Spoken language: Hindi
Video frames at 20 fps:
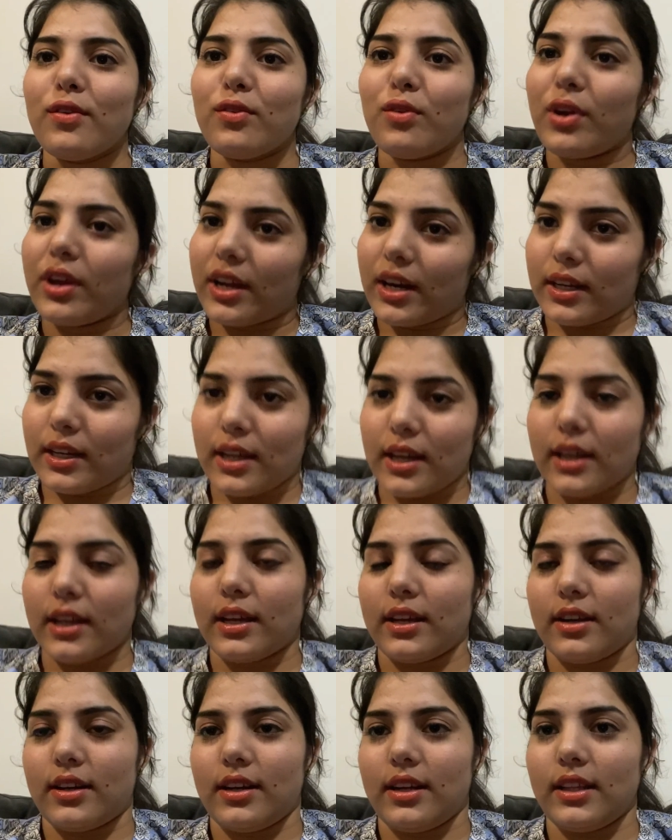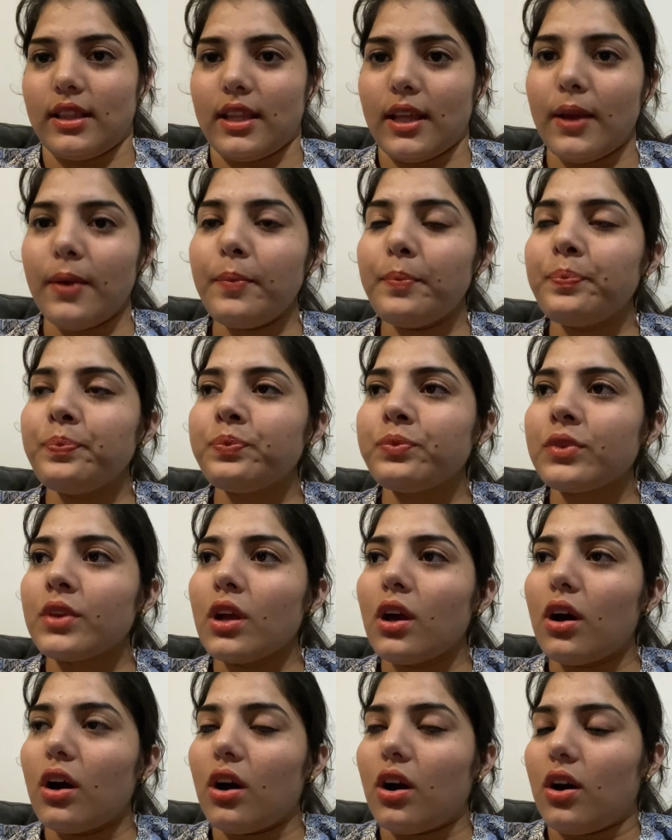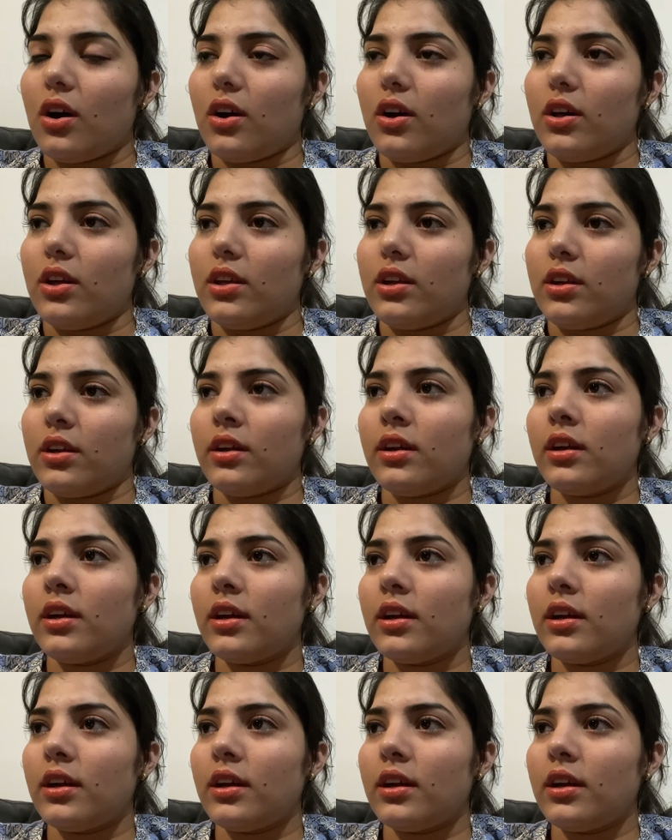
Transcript: वो इकट्ठा कर रहे थे और